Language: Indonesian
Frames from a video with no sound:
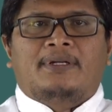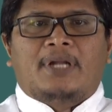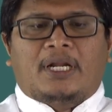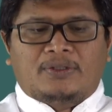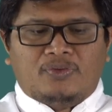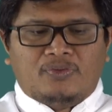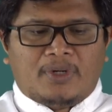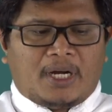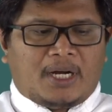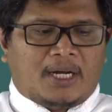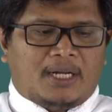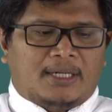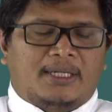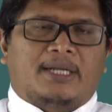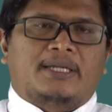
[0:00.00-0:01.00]
Dan
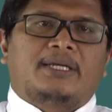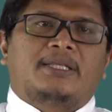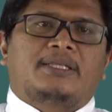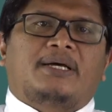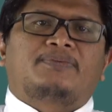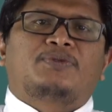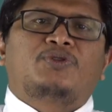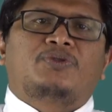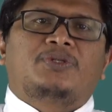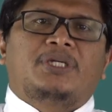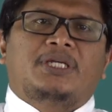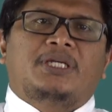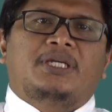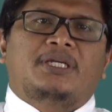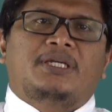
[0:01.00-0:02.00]
juga dari kitab
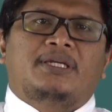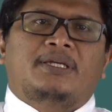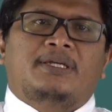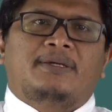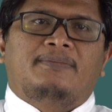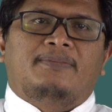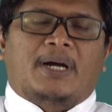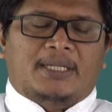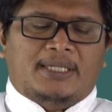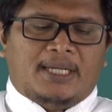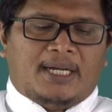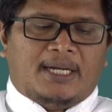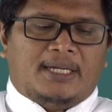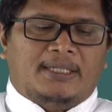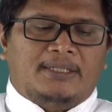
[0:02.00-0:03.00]
suci,
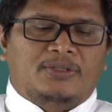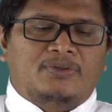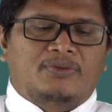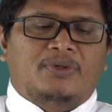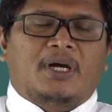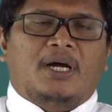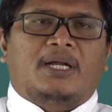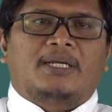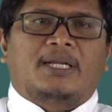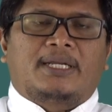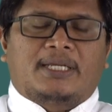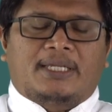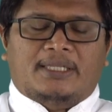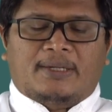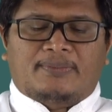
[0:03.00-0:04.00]
banyak juga
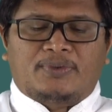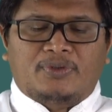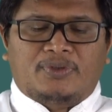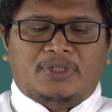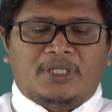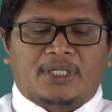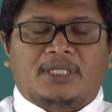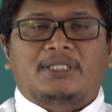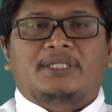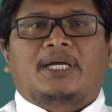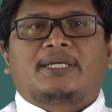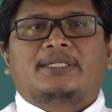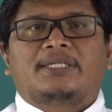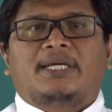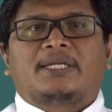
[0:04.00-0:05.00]
dari kitab suci
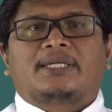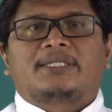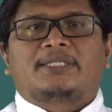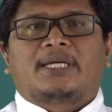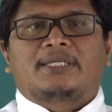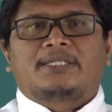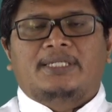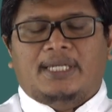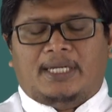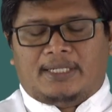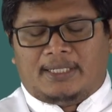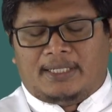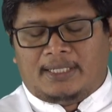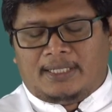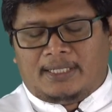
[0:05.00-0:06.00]
kesaksian-kesaksian
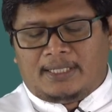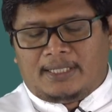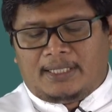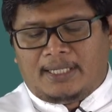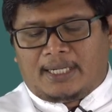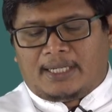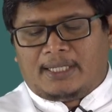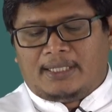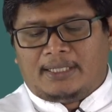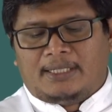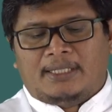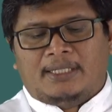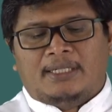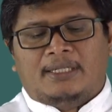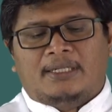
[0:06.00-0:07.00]
yang
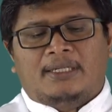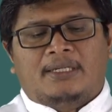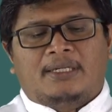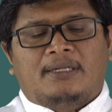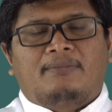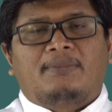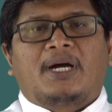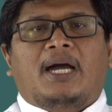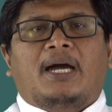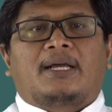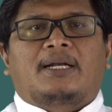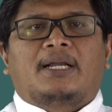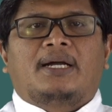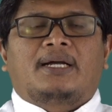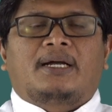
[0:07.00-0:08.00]

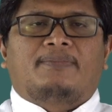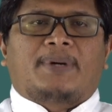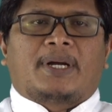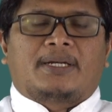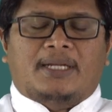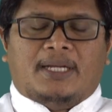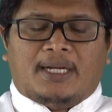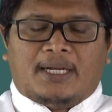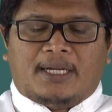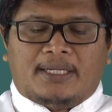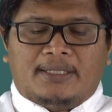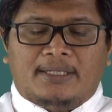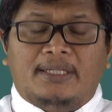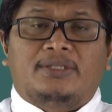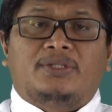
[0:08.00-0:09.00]
mengarah
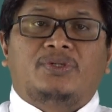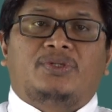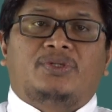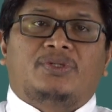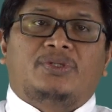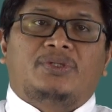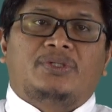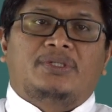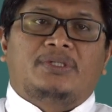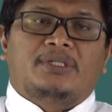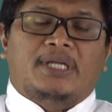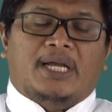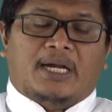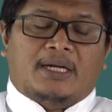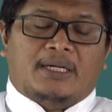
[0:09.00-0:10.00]
kepada Yesus
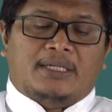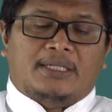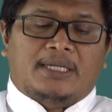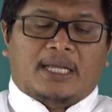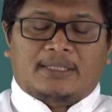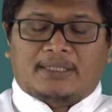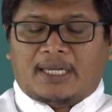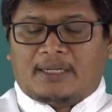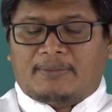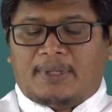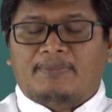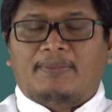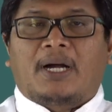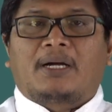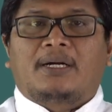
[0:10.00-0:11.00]
yang datang
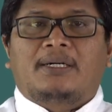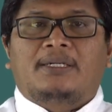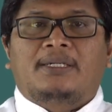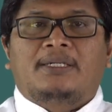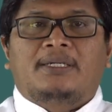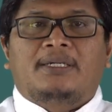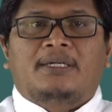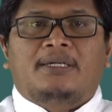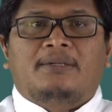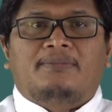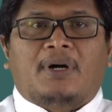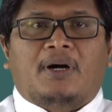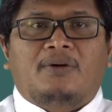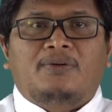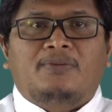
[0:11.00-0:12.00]
memang
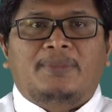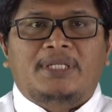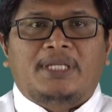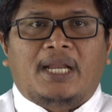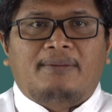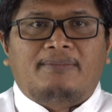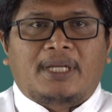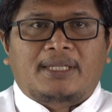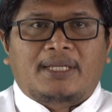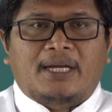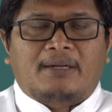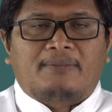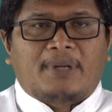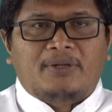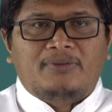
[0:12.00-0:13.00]
mau
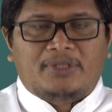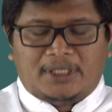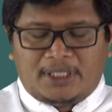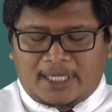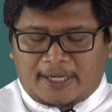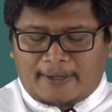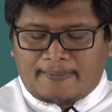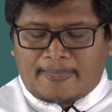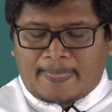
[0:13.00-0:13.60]
menyelamatkan manusia.